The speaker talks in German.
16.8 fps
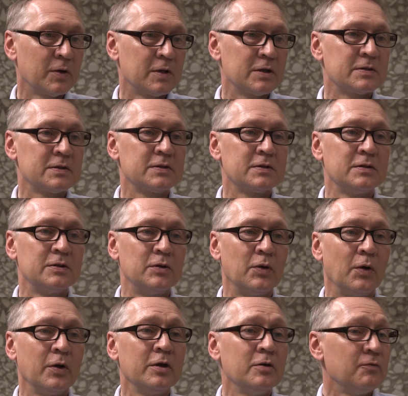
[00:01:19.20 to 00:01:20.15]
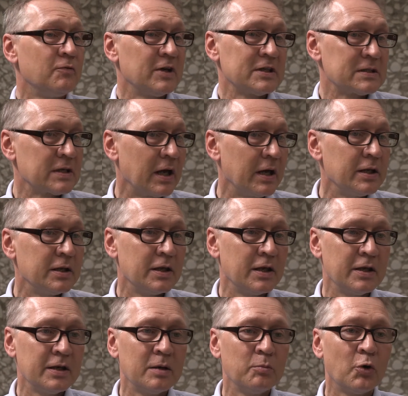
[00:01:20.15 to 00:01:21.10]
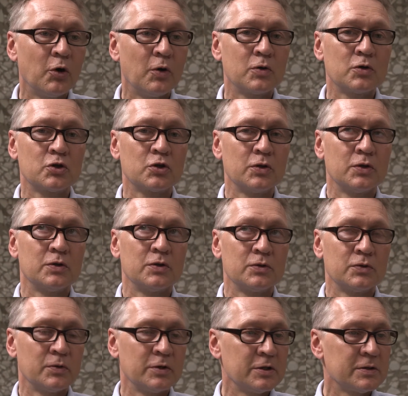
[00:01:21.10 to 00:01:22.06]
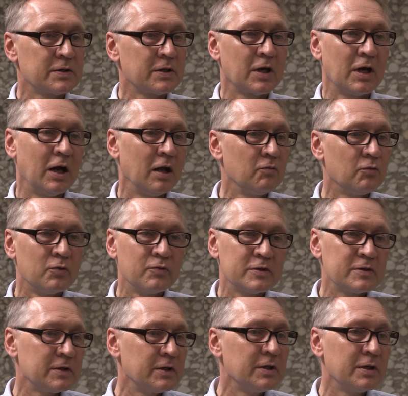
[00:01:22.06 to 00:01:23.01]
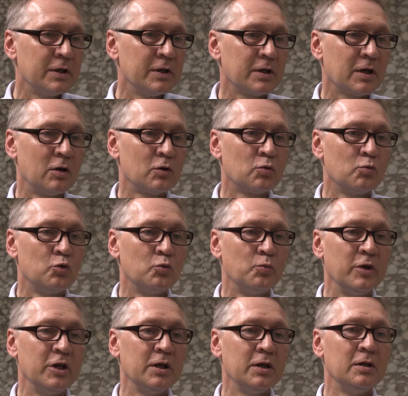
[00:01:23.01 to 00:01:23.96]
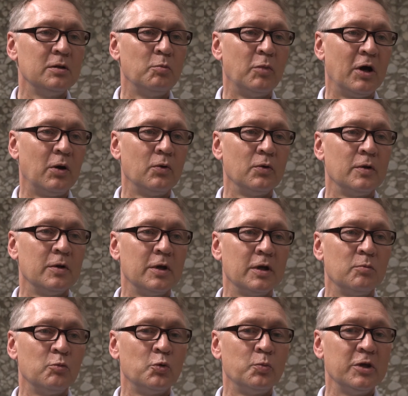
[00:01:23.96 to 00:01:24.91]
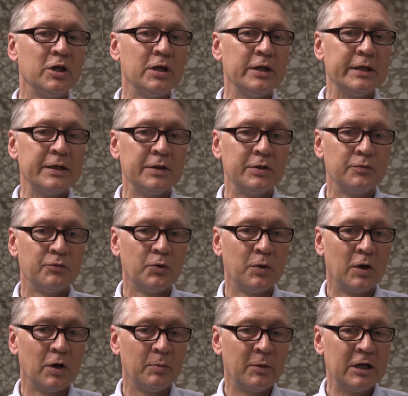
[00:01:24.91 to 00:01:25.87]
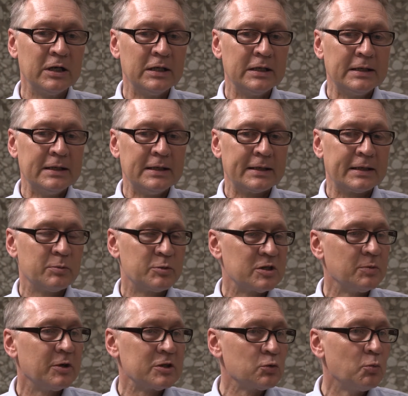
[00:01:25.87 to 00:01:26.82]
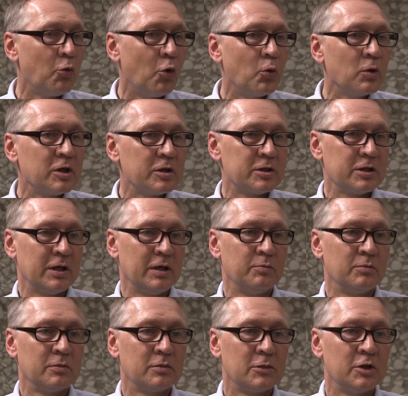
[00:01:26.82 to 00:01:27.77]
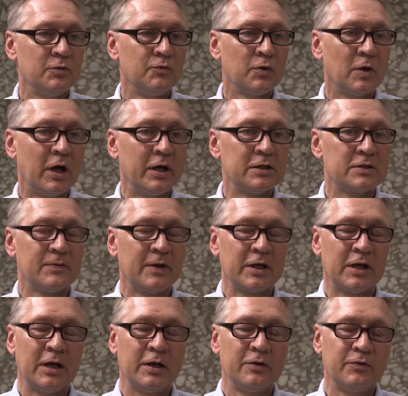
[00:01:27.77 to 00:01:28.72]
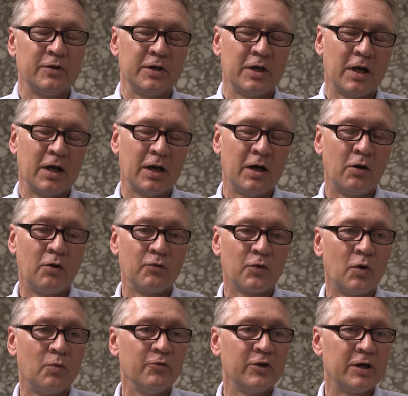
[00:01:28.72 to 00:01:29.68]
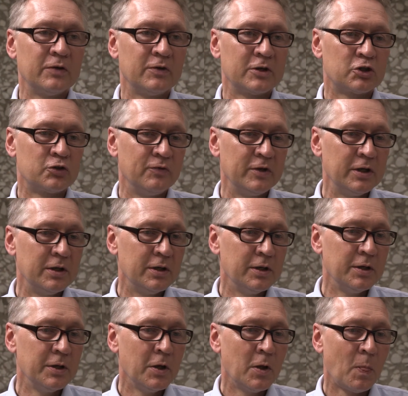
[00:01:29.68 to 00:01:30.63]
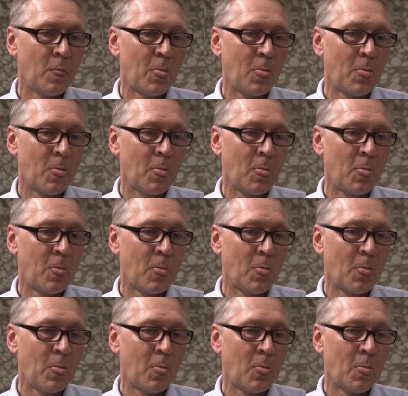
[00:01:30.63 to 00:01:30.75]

das ist eine neue, was ja in jeder Branche so ist, egal wo wir sind, nicht Automobil, Bauen, Immobilien, wo auch immer, gibt es immer so Modethemen, die für ein, zwei, drei, vier Jahre aufkommen, wieder verschwinden.